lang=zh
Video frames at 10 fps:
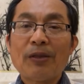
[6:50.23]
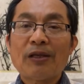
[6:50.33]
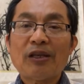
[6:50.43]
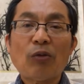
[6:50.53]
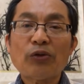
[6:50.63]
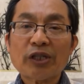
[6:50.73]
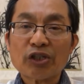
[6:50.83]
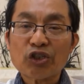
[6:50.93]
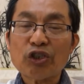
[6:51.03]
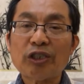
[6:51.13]
要不这个
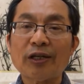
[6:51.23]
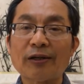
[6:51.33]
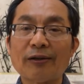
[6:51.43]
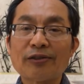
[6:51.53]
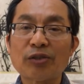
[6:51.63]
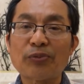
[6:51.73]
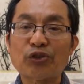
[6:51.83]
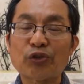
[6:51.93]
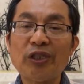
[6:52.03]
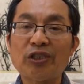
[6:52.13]
世界资本主
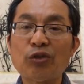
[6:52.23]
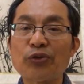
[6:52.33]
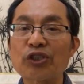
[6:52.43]
义就不是